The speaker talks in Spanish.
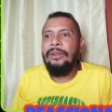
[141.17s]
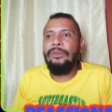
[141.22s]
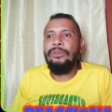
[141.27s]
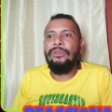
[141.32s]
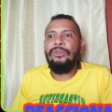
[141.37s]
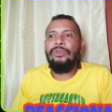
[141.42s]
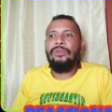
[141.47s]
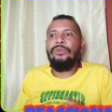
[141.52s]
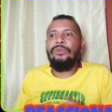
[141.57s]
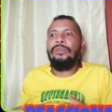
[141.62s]
Con
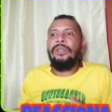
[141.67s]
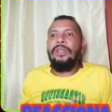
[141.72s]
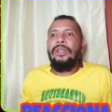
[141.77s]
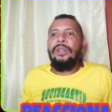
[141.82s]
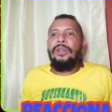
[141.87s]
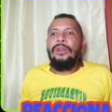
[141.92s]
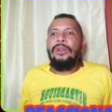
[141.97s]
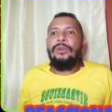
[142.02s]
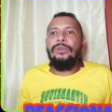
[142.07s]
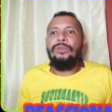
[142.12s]
sus
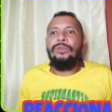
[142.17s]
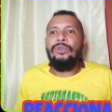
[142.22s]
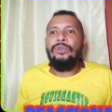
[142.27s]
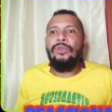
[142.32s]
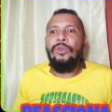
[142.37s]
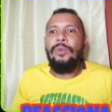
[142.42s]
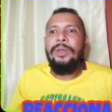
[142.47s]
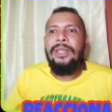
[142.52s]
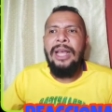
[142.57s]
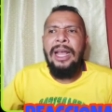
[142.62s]
con
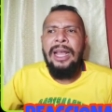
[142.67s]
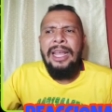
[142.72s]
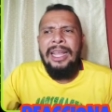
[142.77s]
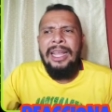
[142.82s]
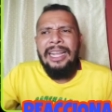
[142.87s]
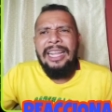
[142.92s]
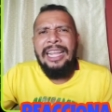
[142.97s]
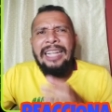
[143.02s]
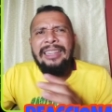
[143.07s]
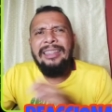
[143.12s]
su vida
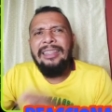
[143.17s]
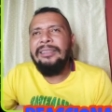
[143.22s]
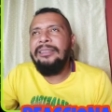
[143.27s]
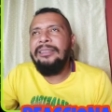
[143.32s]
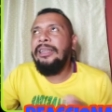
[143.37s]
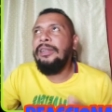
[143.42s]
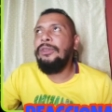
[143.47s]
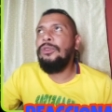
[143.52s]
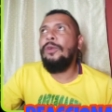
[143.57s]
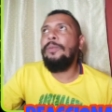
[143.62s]
que hasta
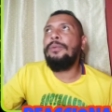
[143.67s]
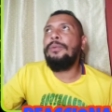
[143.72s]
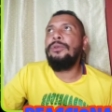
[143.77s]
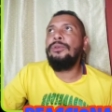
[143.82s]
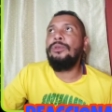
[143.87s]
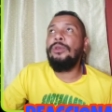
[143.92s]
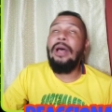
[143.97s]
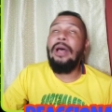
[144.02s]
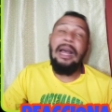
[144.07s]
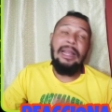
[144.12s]
cierto
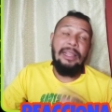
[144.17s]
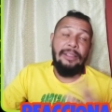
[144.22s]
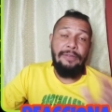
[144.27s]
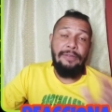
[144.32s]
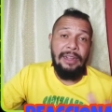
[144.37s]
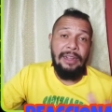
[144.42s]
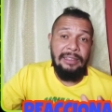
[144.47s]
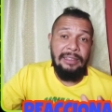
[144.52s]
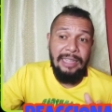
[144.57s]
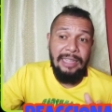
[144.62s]
punto, a
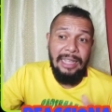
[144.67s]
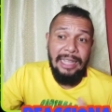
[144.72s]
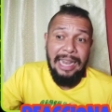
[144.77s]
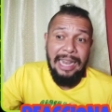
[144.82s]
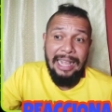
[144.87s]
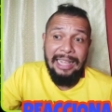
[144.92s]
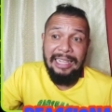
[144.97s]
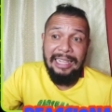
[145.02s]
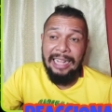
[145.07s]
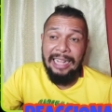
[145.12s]
diferencia de
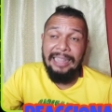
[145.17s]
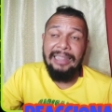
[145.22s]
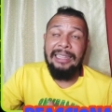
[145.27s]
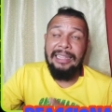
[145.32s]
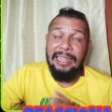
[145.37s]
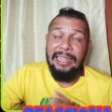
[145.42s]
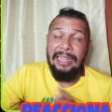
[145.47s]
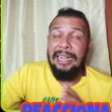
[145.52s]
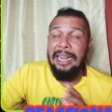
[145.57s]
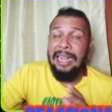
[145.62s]
las, gran,
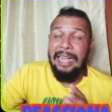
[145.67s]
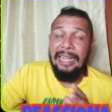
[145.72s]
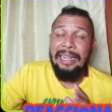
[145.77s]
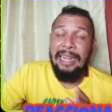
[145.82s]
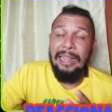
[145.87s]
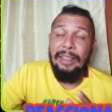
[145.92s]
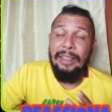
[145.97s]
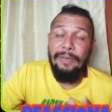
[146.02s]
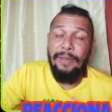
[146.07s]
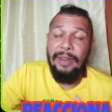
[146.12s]

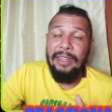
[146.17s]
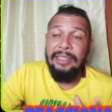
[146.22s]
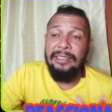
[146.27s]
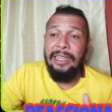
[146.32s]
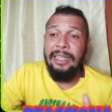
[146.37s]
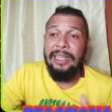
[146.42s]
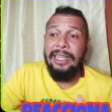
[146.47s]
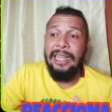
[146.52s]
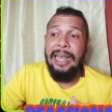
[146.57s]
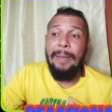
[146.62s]
las,
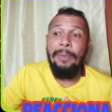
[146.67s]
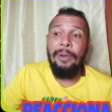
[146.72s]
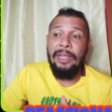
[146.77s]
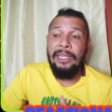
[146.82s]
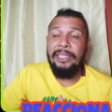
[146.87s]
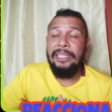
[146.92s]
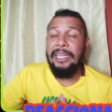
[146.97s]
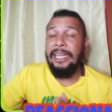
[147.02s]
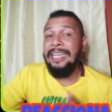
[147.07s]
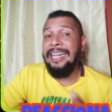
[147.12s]
diferencias de edad,
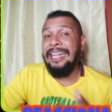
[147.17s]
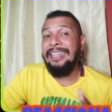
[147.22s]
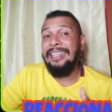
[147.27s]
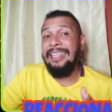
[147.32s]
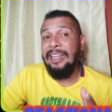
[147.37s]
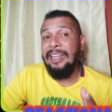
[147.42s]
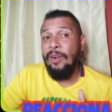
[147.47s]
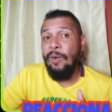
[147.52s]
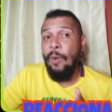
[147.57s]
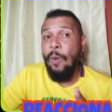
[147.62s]
porque Shakira
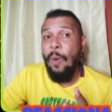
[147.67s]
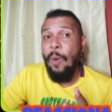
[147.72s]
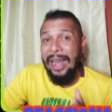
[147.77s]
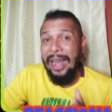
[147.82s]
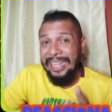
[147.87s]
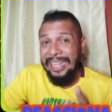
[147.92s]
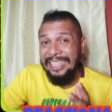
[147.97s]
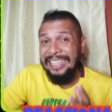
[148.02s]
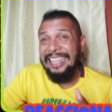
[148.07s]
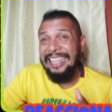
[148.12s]
tiene
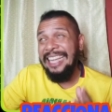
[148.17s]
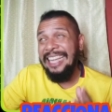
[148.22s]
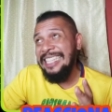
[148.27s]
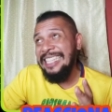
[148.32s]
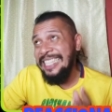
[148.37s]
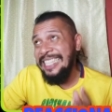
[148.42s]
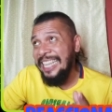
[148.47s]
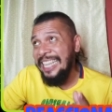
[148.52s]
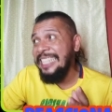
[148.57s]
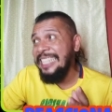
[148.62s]

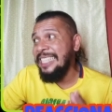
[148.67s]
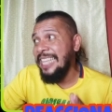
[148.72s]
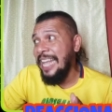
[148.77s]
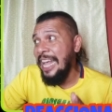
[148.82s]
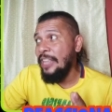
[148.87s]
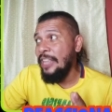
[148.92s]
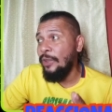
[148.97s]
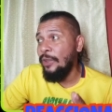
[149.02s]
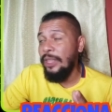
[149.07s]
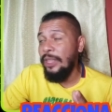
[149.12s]
46
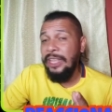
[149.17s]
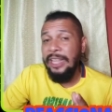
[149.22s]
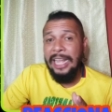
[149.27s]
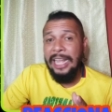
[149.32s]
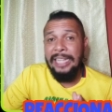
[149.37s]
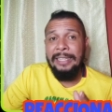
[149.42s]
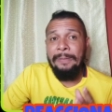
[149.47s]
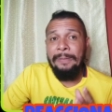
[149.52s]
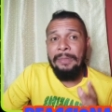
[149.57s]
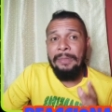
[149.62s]
años de
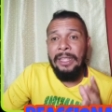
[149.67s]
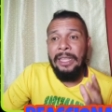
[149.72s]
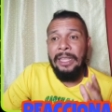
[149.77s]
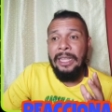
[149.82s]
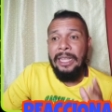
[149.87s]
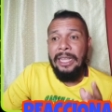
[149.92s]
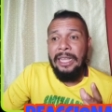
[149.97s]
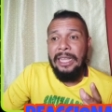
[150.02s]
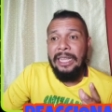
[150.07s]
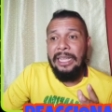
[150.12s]
edad
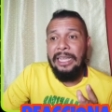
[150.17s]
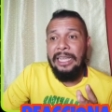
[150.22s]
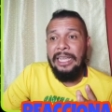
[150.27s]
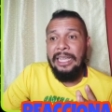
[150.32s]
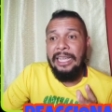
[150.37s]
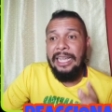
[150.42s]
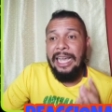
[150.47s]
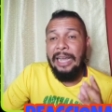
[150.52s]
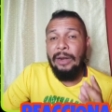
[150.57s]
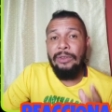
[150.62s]

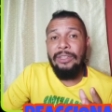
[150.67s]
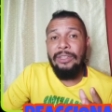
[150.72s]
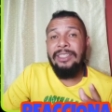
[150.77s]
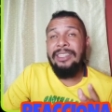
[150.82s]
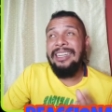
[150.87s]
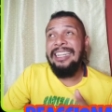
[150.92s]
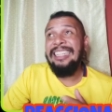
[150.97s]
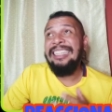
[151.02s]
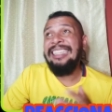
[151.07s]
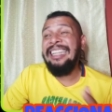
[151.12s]
y Karol G
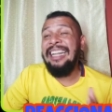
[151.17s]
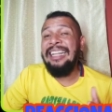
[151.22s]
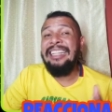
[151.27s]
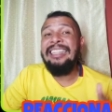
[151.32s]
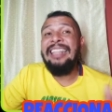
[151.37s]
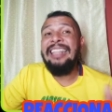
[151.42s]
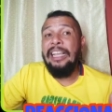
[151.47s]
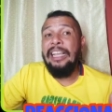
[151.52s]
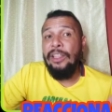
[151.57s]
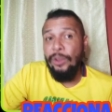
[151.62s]
tiene
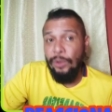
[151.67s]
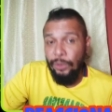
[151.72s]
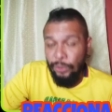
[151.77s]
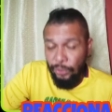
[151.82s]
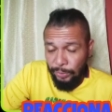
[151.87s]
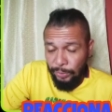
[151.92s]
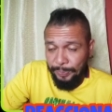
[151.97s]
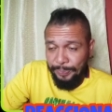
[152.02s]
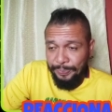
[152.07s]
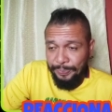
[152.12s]
32,